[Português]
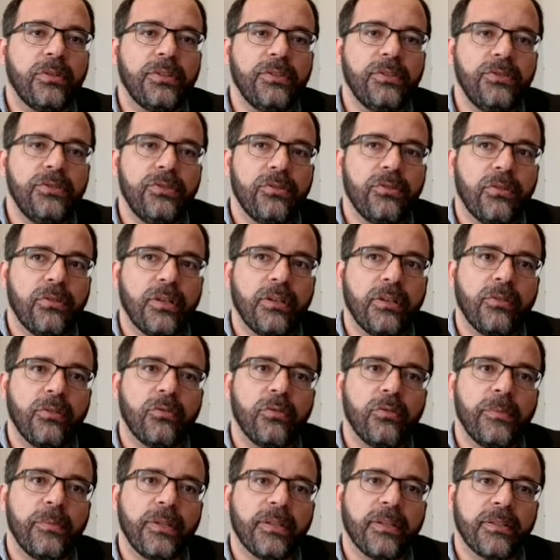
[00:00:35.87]
E quando a gente
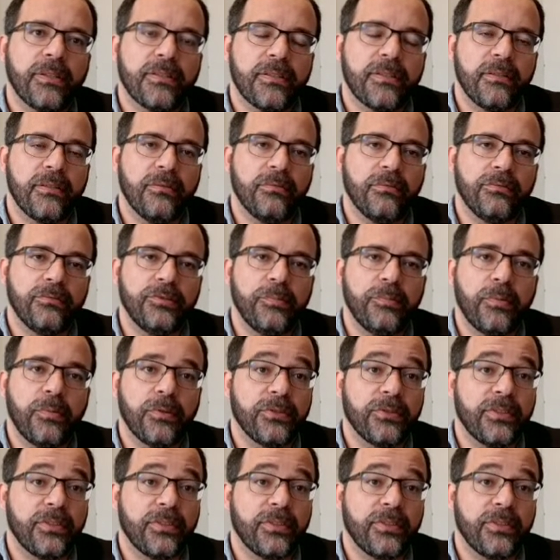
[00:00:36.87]
olha a documentação de